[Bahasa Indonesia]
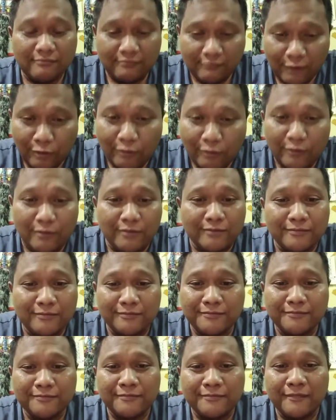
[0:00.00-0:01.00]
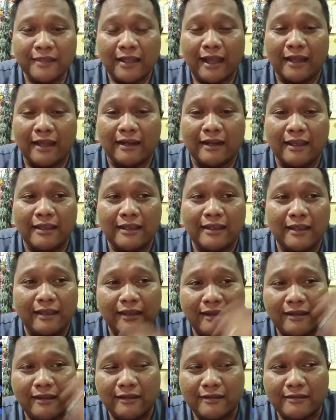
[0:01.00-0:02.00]
Tuh. Karena
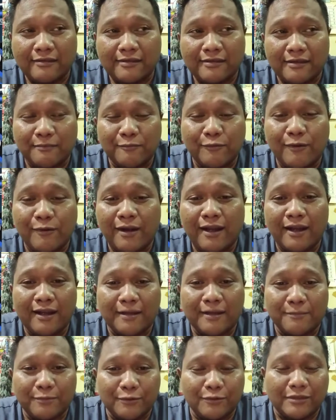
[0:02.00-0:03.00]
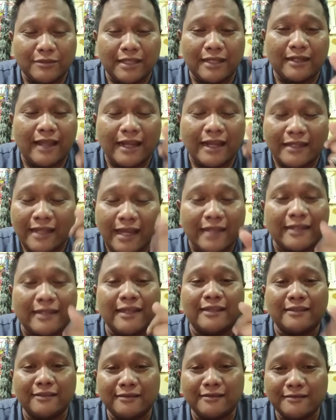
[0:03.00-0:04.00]
semua keputusan ada harganya.